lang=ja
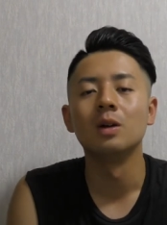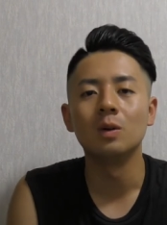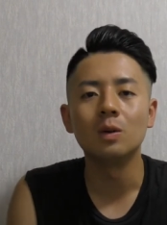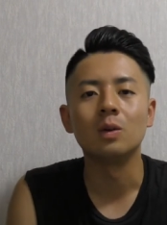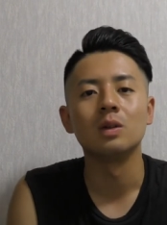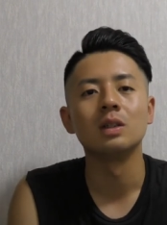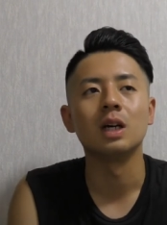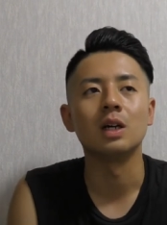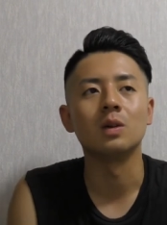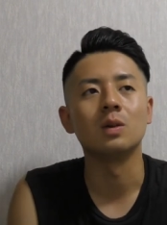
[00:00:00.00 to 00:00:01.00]
を
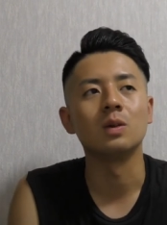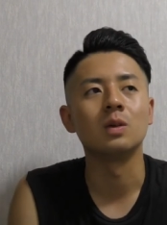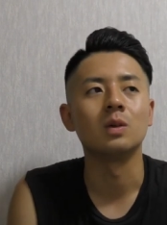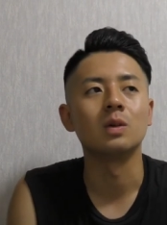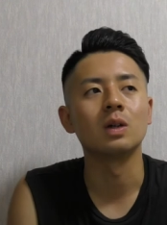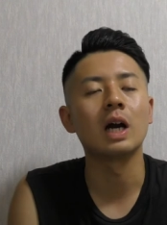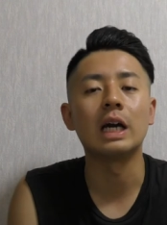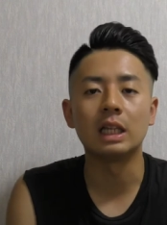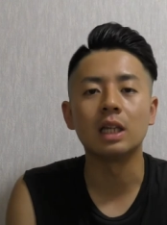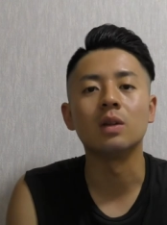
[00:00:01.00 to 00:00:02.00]
あの
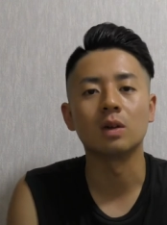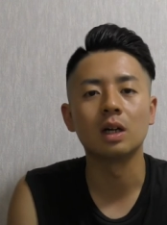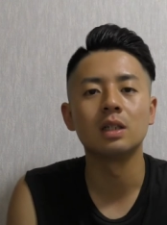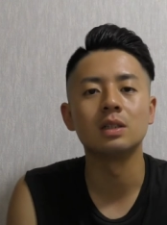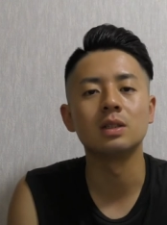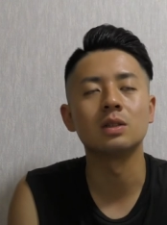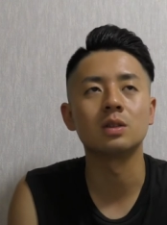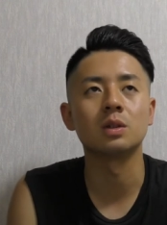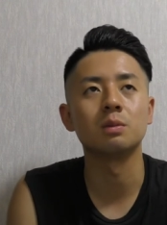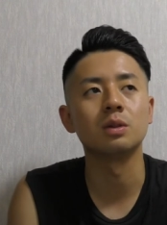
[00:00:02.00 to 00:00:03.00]
変えたりとかずっと
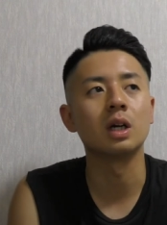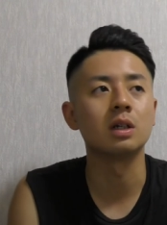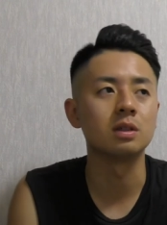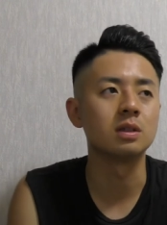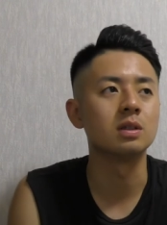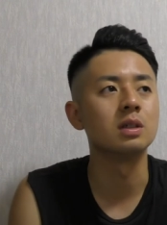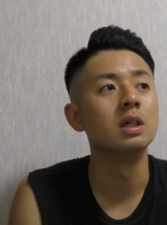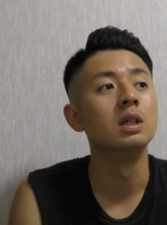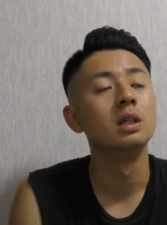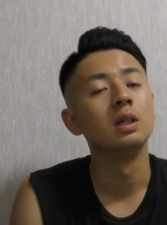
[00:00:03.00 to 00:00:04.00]
そのブガル
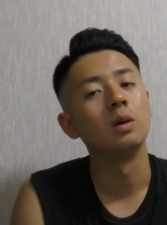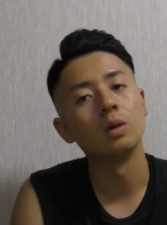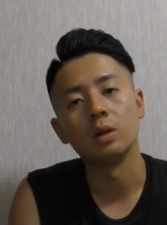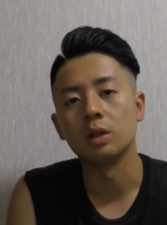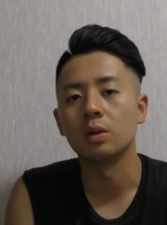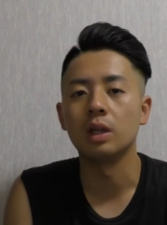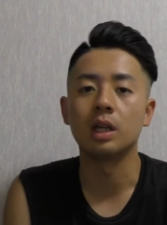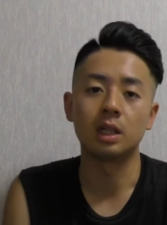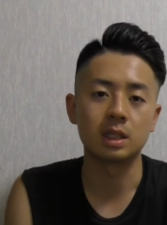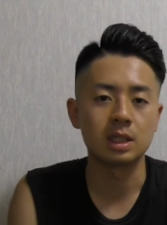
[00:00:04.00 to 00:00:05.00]
を取り入
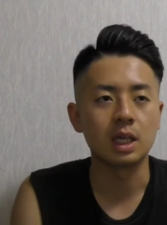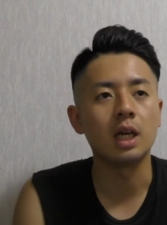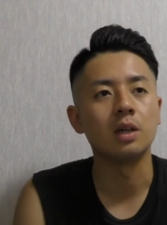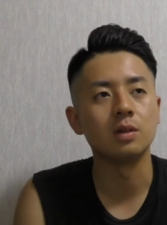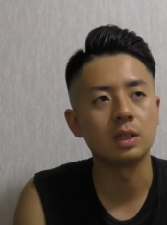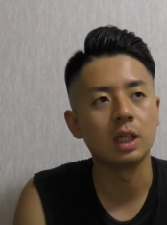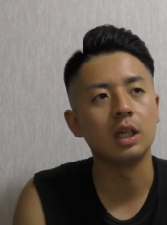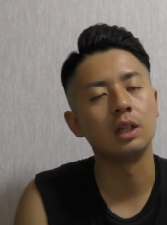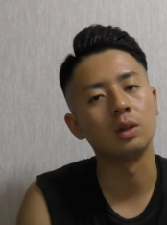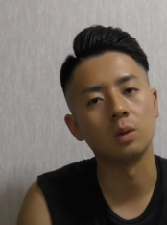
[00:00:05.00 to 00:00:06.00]
れたスタイルじゃあ
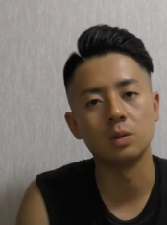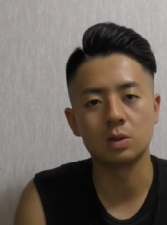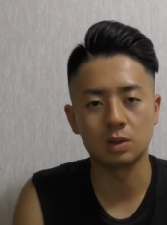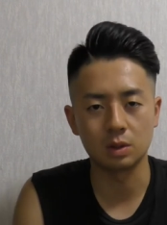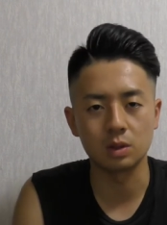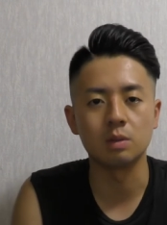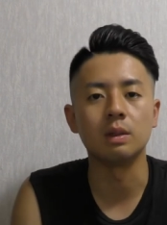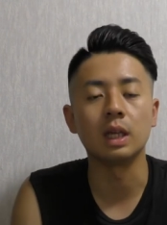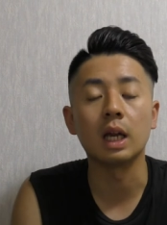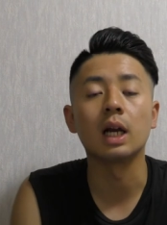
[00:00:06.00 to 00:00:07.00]
ヒット打つ
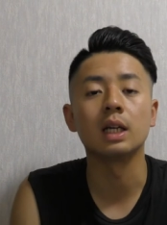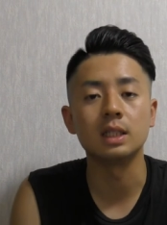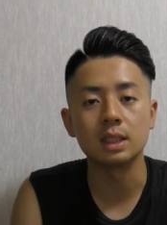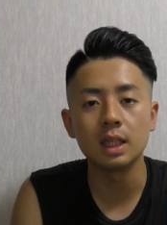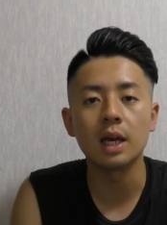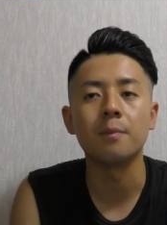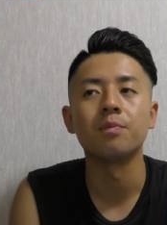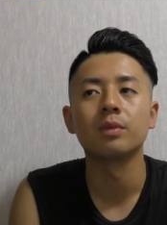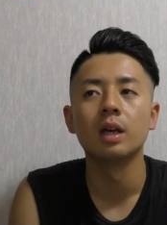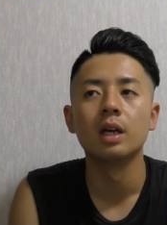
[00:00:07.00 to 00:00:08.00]
みたいな感じで
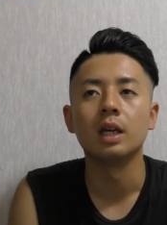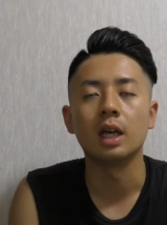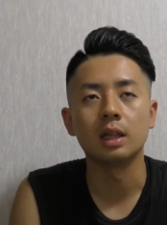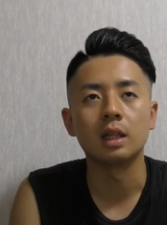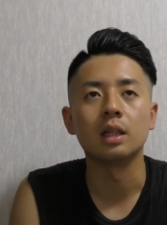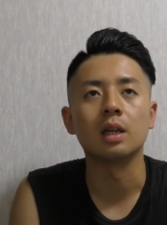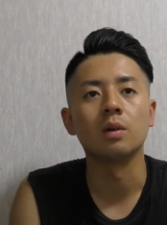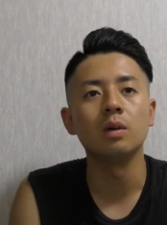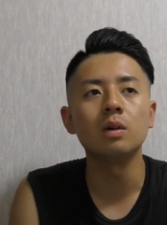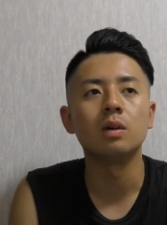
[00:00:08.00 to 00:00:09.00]
やってた
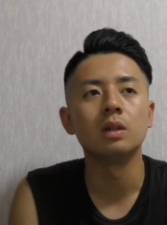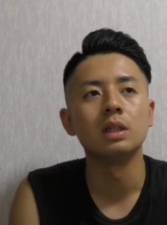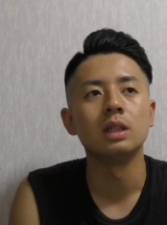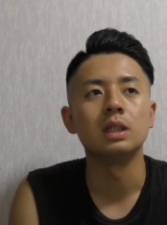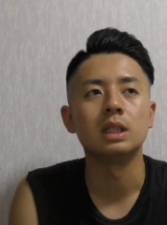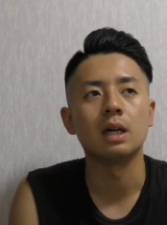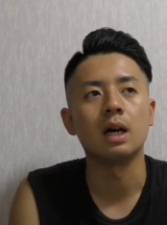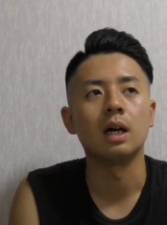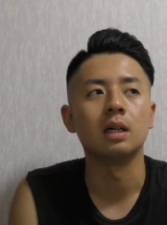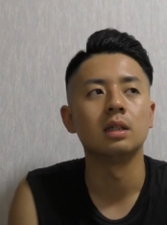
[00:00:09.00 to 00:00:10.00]
のをじゃ
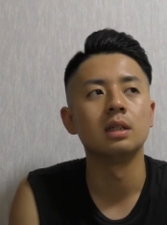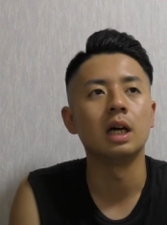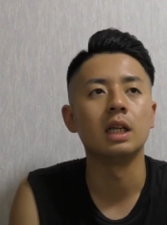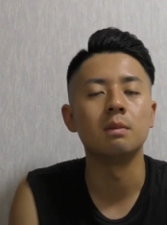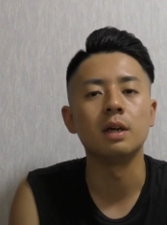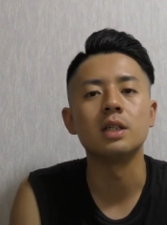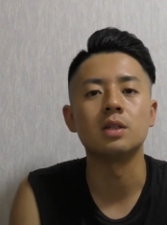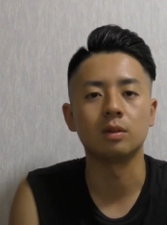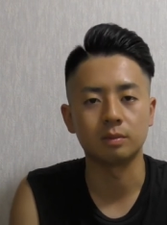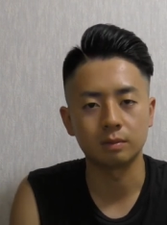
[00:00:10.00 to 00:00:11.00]
あ
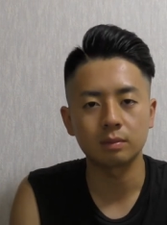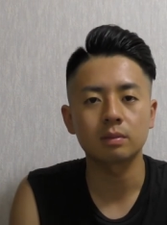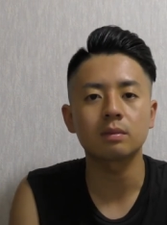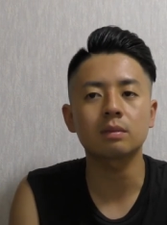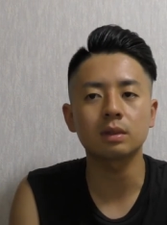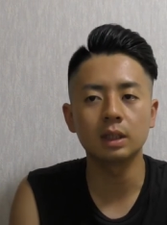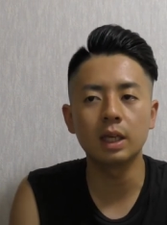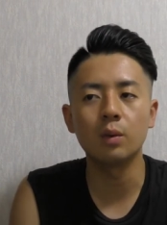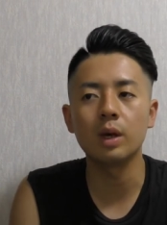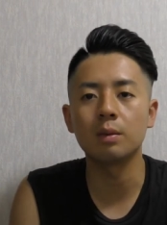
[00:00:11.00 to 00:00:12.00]
アニメーション
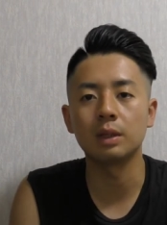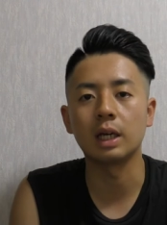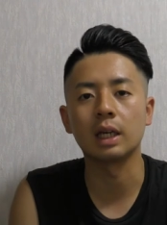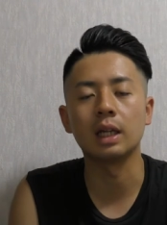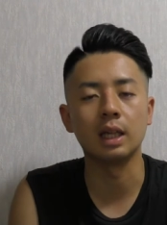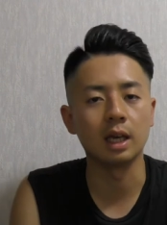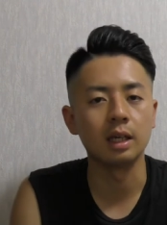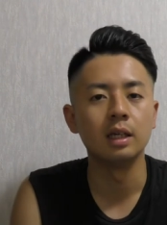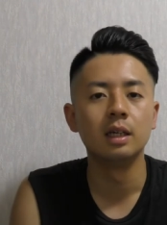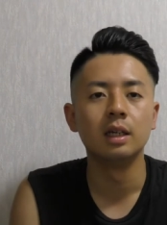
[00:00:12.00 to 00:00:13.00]
でウェーブだけ
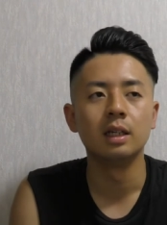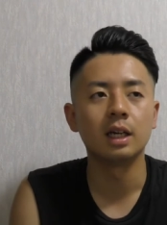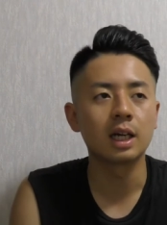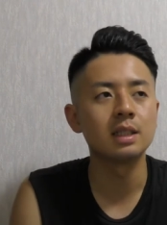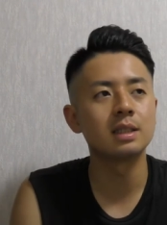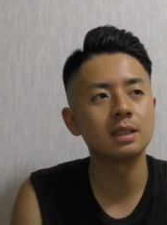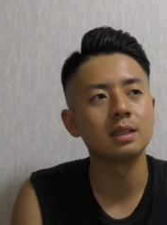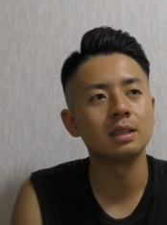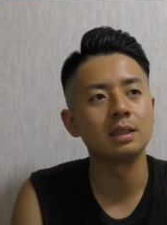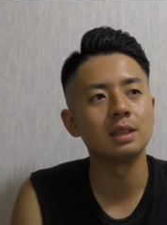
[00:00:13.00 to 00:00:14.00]
ででかつ
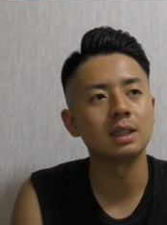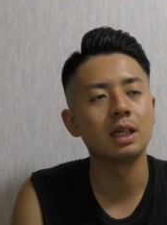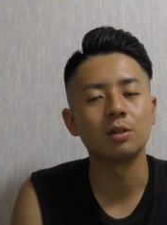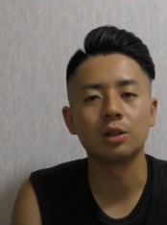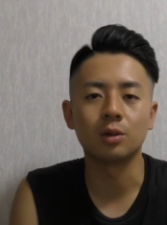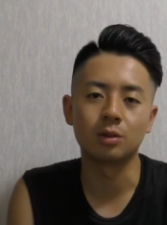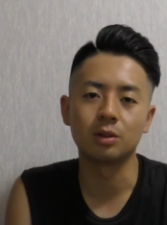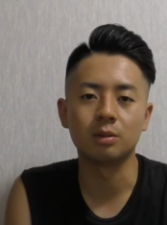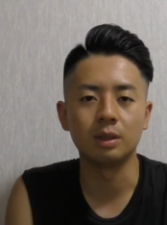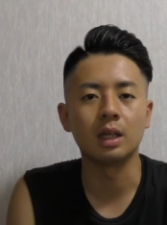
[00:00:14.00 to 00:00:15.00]
違う
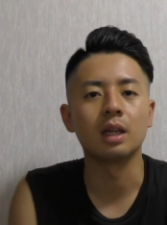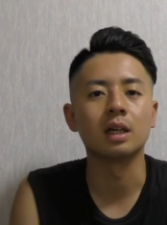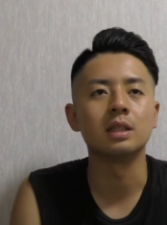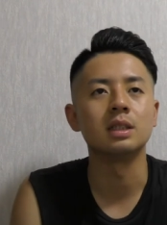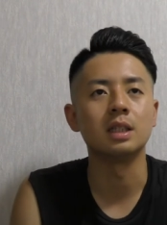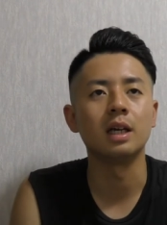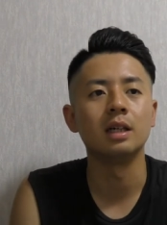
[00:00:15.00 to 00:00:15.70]
曲みたいな感じ